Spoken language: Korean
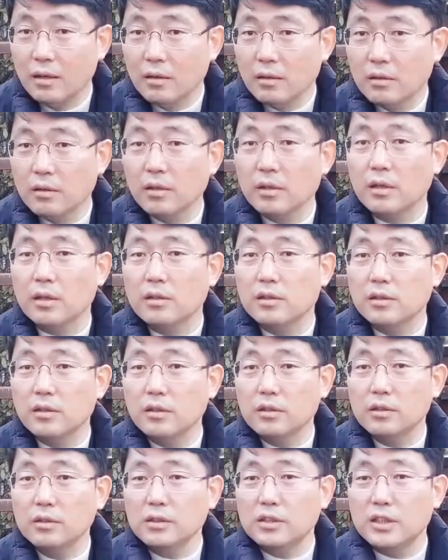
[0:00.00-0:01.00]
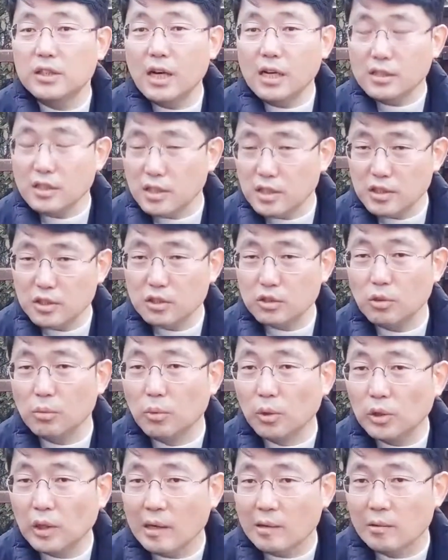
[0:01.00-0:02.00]
그러니까 그거를 기각시키지도
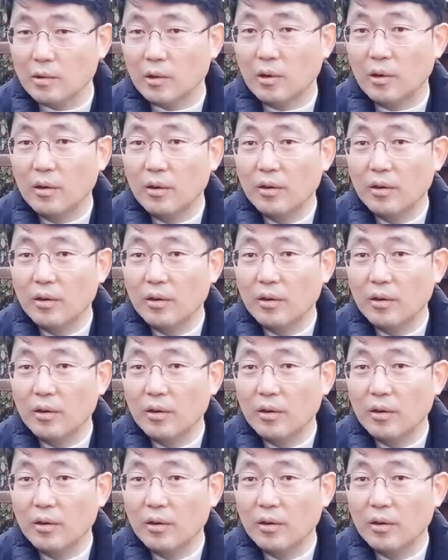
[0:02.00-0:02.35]
못하고